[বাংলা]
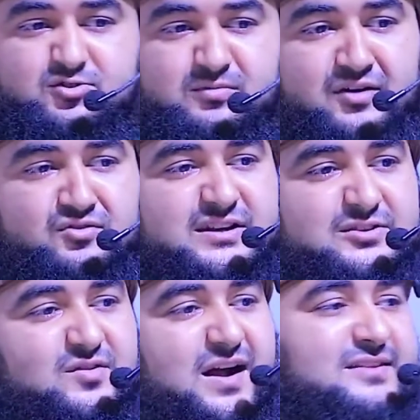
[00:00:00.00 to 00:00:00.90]
কিছু মানুষ
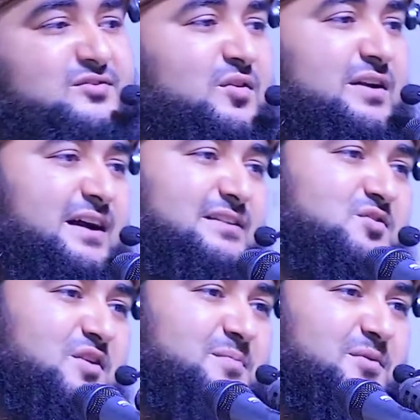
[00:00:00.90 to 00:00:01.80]
কিছু কাজ করে কাজ
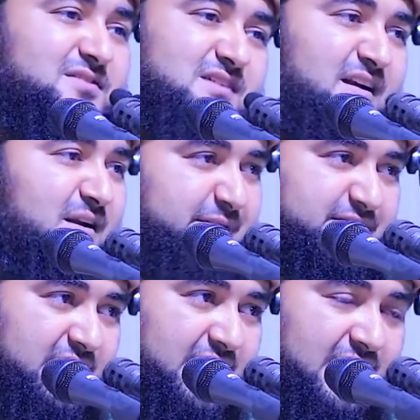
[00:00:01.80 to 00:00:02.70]
করার পরে জাহান্নামে
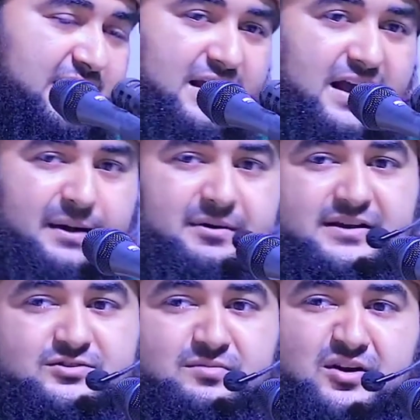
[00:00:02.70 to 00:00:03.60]
যায় আবার
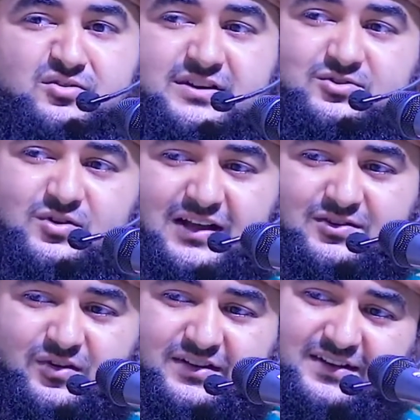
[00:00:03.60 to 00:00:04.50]
কিছু মানুষ কিছু কাজ
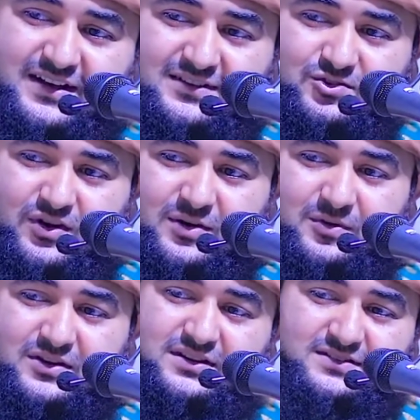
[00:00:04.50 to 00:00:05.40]
করে যে কাজ করার
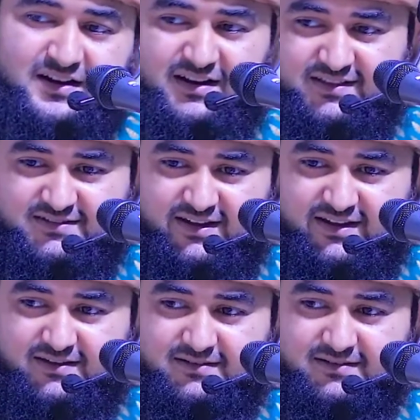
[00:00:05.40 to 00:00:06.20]
পরে সে জান্নাতে যায়